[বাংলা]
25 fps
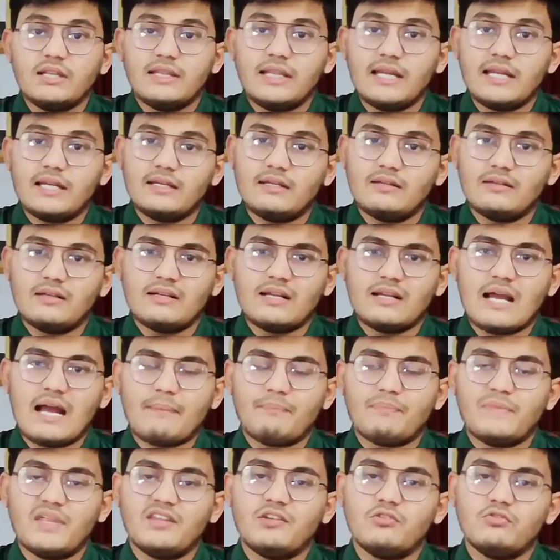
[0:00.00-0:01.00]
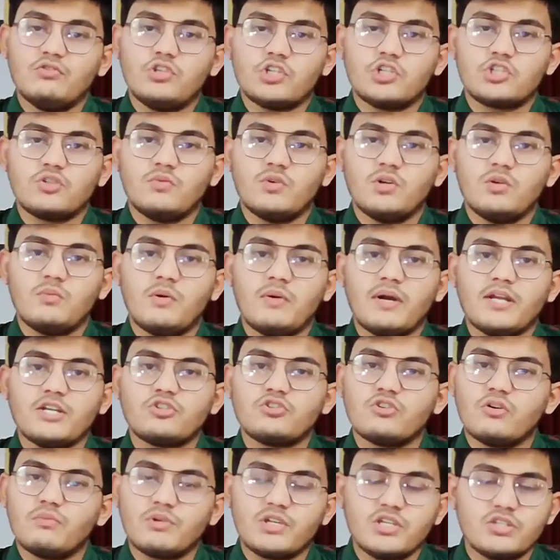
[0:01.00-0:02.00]
দেন আপনাদের উদ্দেশ্য বলবো ভাই
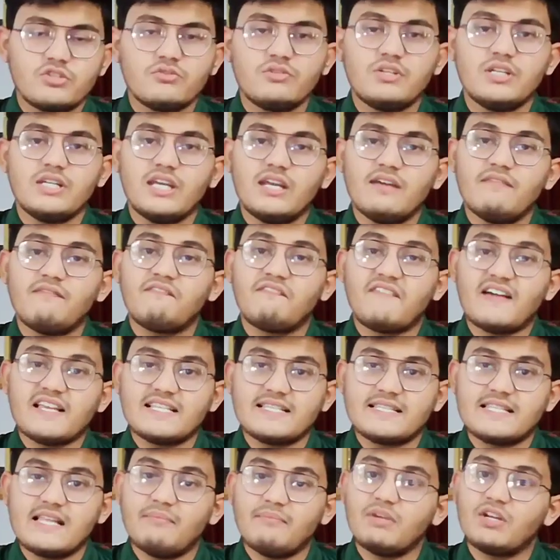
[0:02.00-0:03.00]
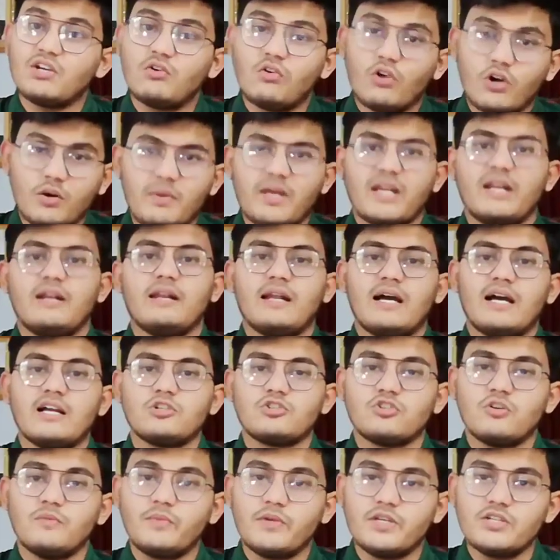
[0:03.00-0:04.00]
সব কিছু নিয়ে ফাইজদামিক করবেন না
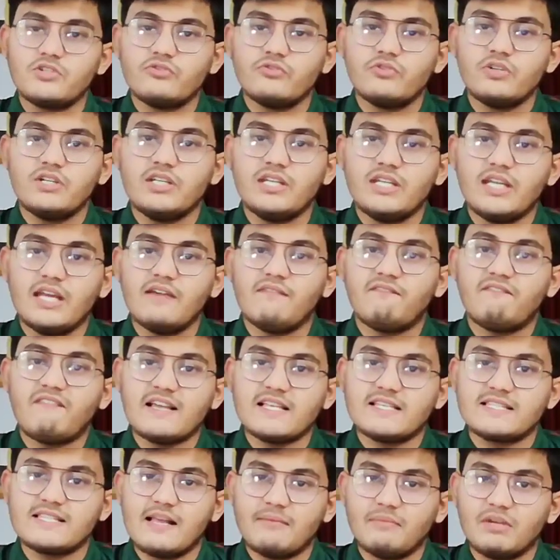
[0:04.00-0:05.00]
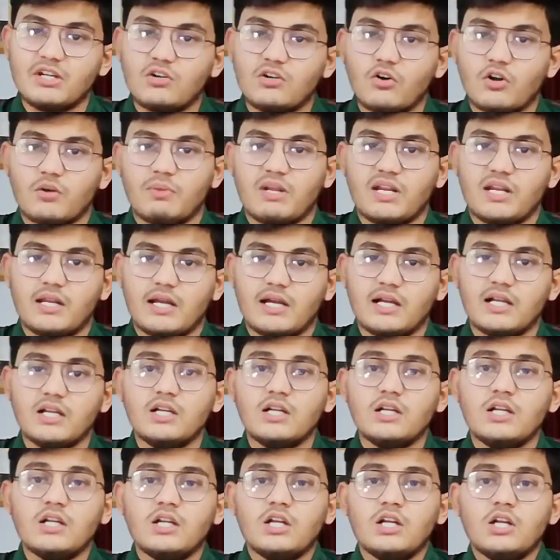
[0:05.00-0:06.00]
সব কিছু নিয়ে ফাইজদামিক করবেন না
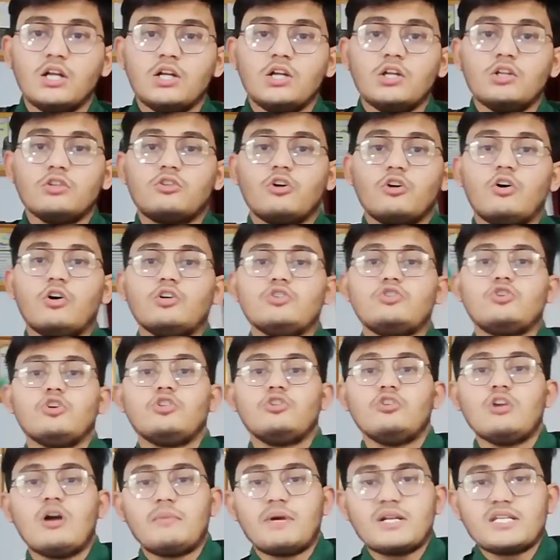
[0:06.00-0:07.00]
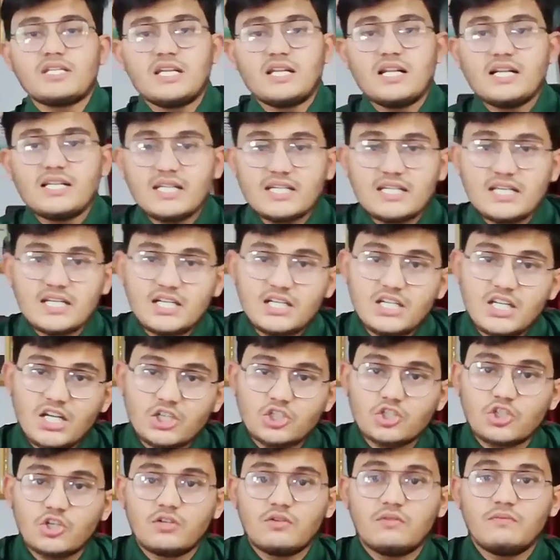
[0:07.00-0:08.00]
তো যদিও আমার চ্যানেলটি একটি
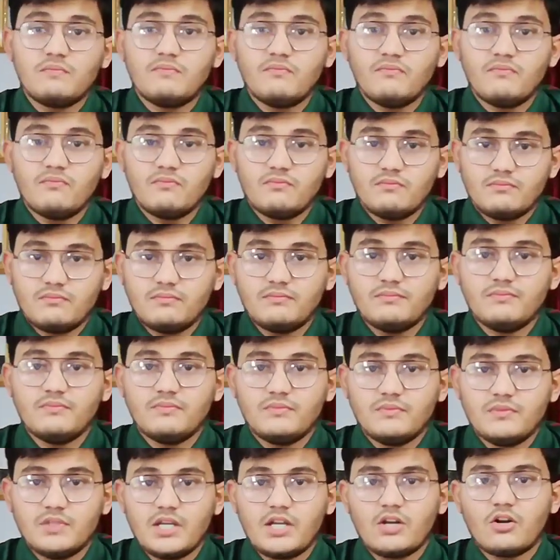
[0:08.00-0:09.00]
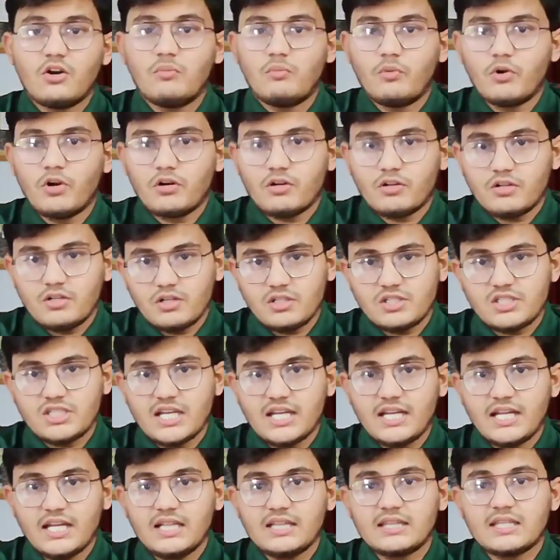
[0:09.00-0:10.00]
রিয়াকশনের ওপর
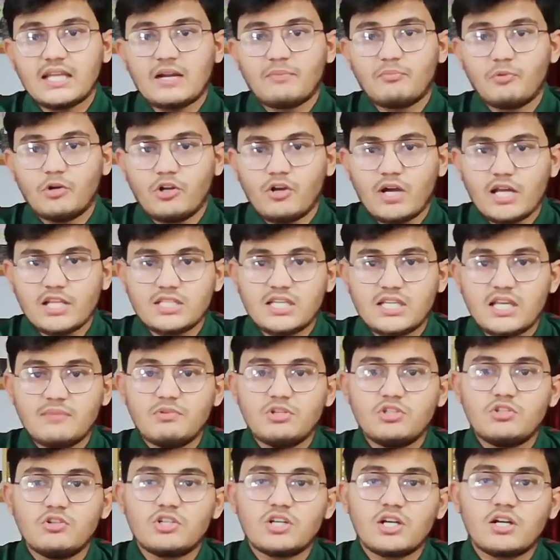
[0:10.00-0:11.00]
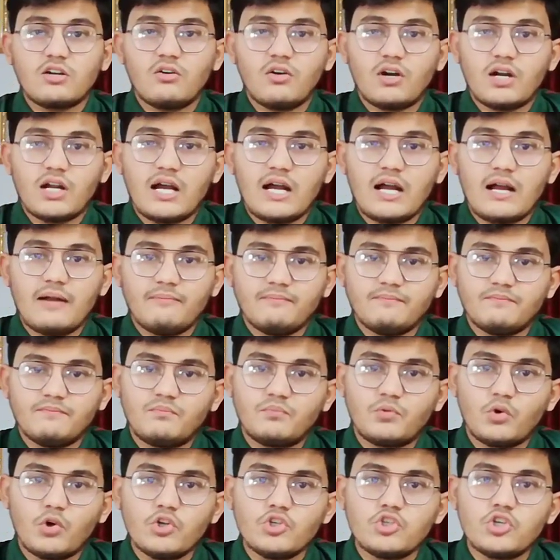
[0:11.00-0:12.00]
চ্যানেল তারপরে আজকে এই ভিডিওটা করা
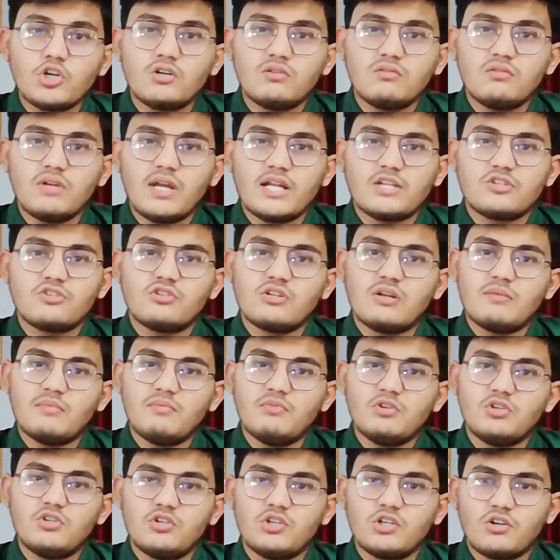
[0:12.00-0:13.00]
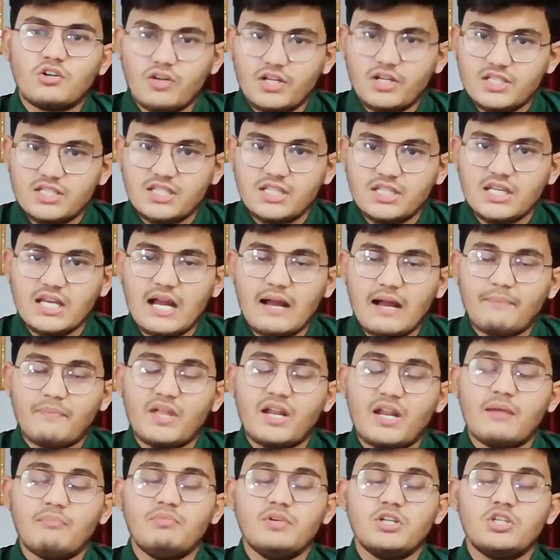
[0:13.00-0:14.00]
প্রয়োজন এর জন্য আমি ভিডিওটি করেছি
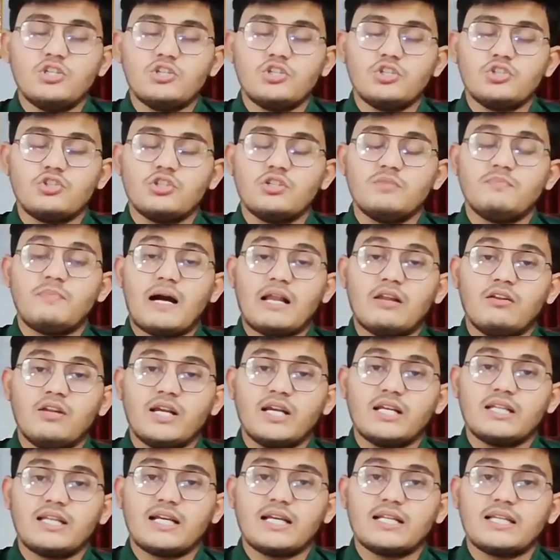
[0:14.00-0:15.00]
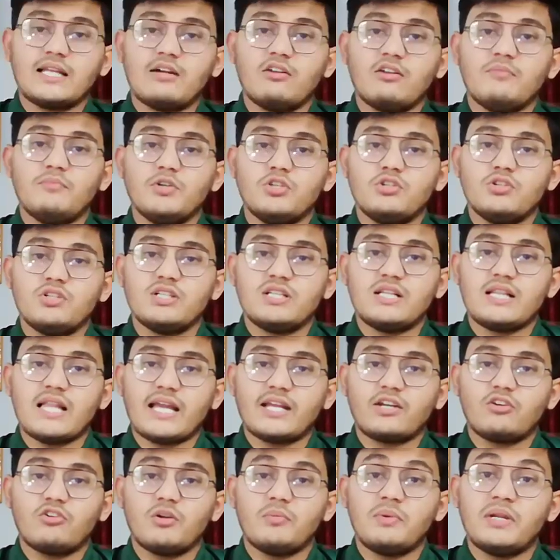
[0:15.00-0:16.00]
আপনারা ভিডিওটি যদি ভালো লেগে থাকে তাহলে ভিডিওটিতে
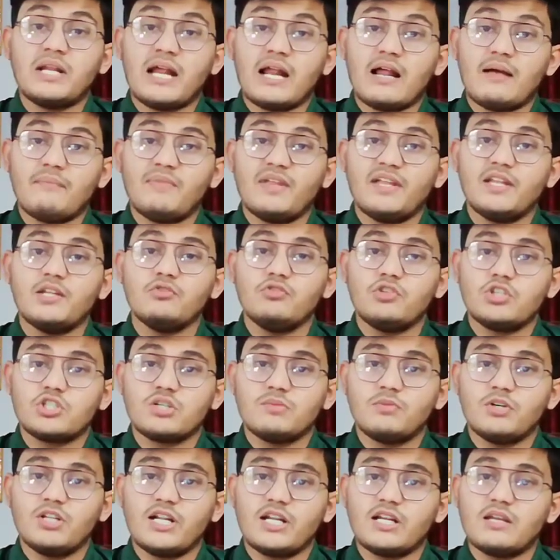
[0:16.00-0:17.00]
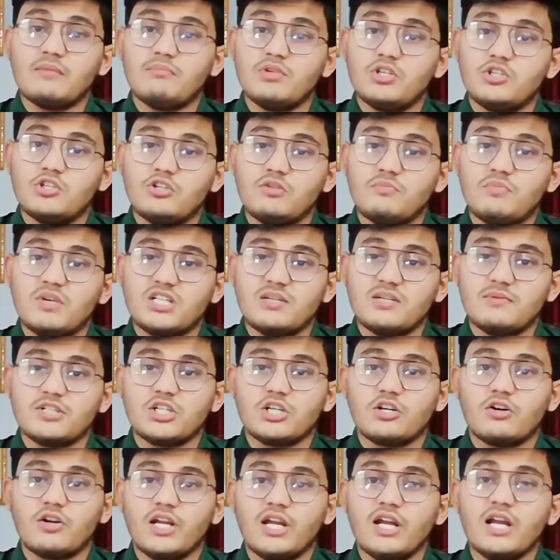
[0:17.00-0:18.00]
লাইক করবেন আর আপনাদের উদ্দেশ্যে বলে রাখি ভিডিওটি বেশি
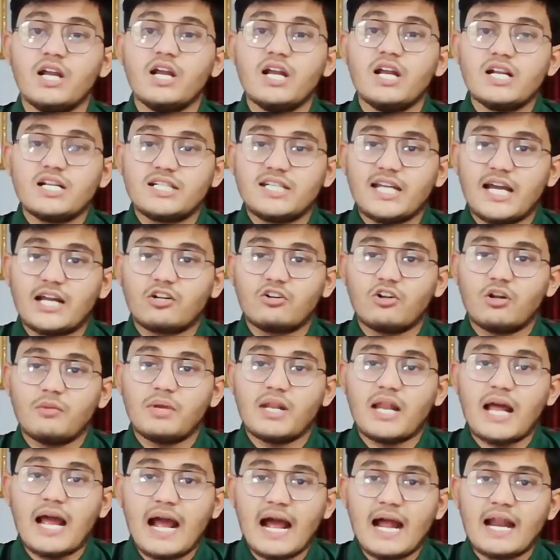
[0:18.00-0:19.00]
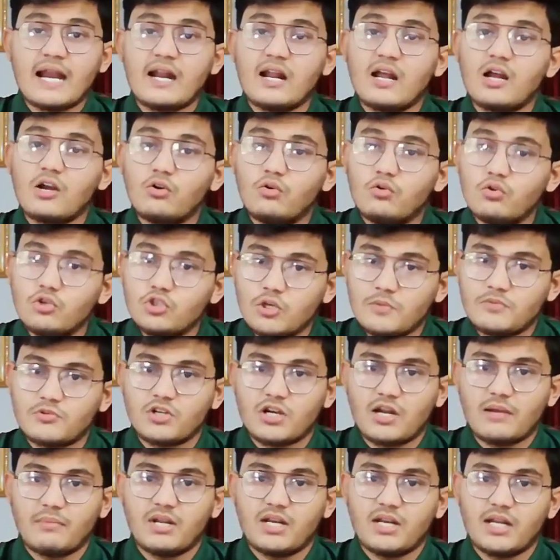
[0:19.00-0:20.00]
বেশি করে শেয়ার করবেন আর গুজব
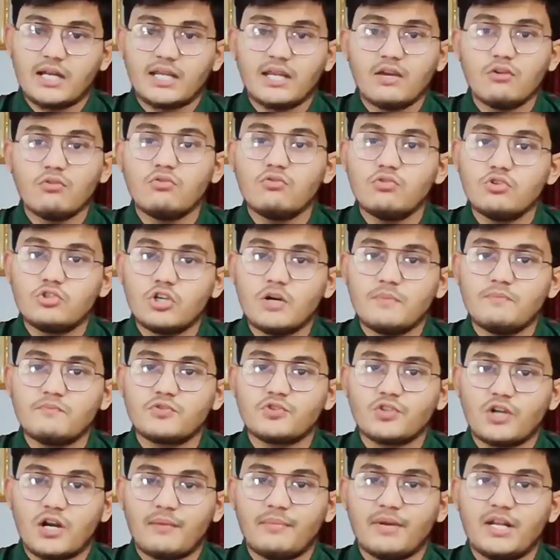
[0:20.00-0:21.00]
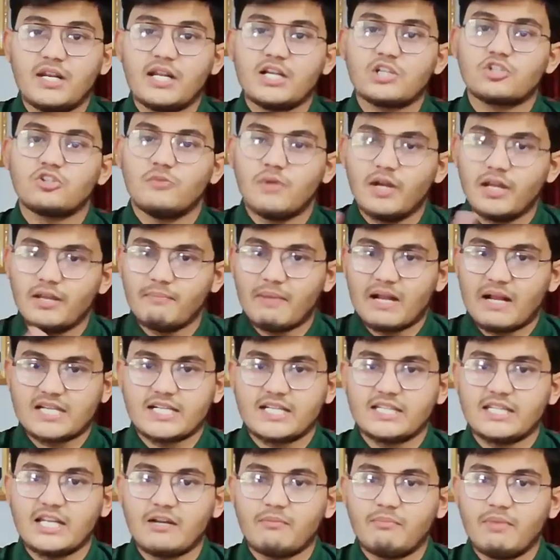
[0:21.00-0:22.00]
সরাবেন না কেউ গুজব সরাবেন না সবাই
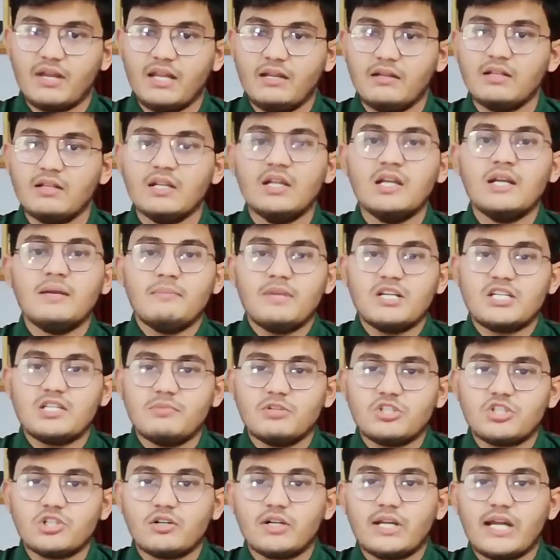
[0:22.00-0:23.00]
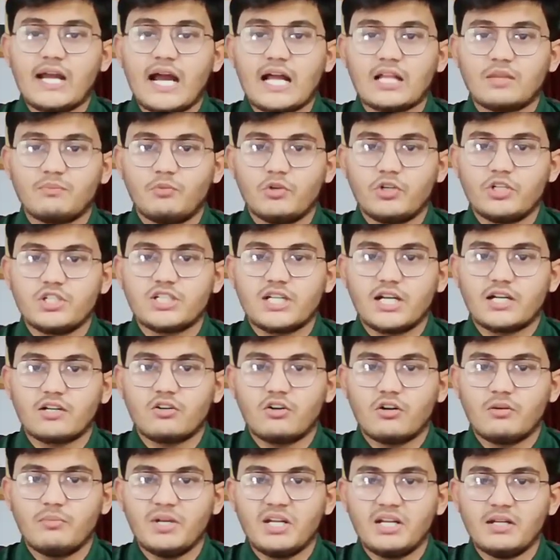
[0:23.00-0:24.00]
বাসায় থাকবেন বেশি বেশি করে হাত পরিষ্কার
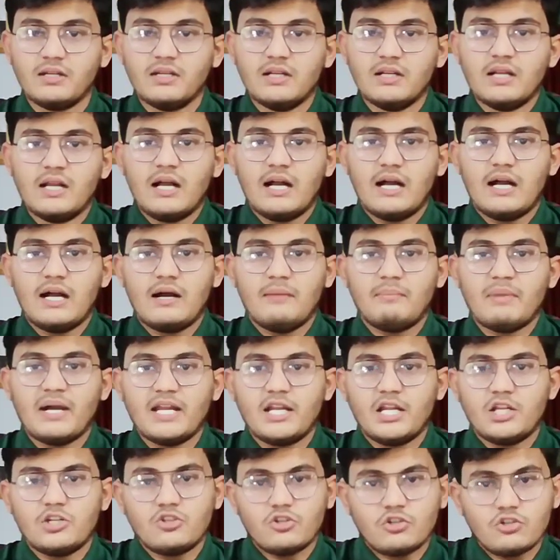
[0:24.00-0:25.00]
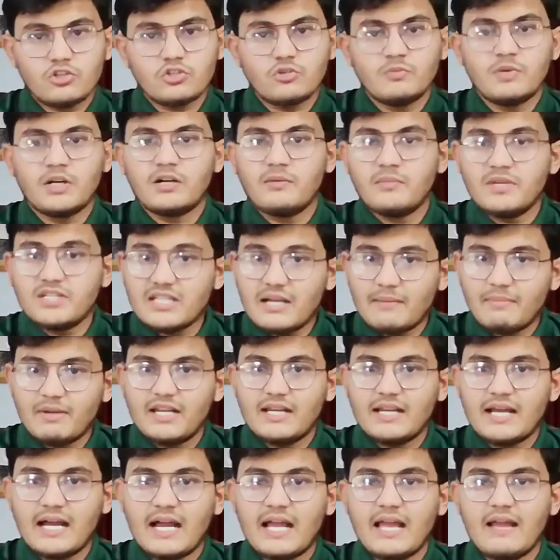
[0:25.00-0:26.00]
করবেন বাইরের জন্য সমাগমে
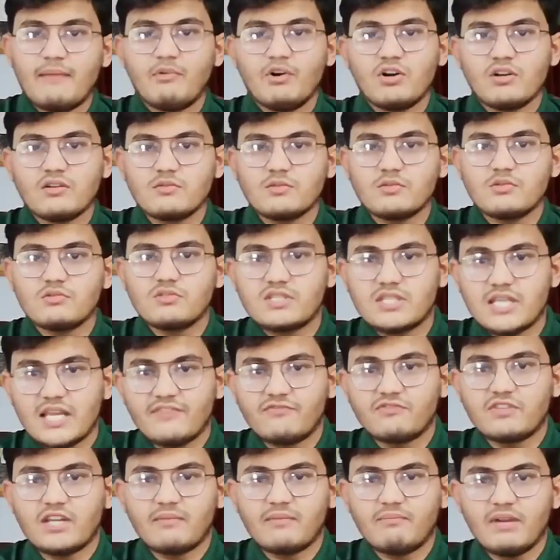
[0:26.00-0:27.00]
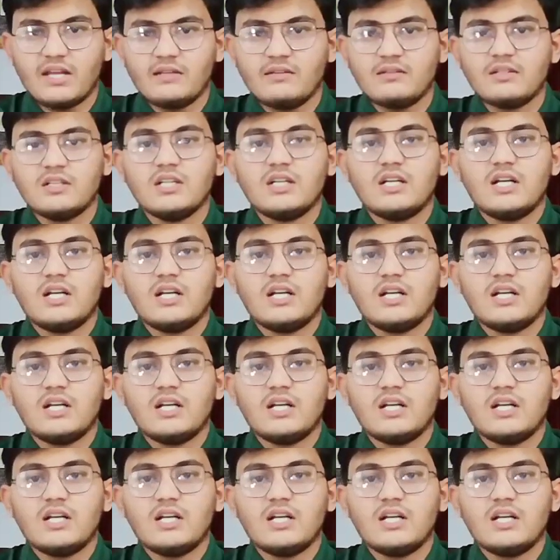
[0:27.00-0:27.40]
যাবেন না এবং সেফ থাকবেন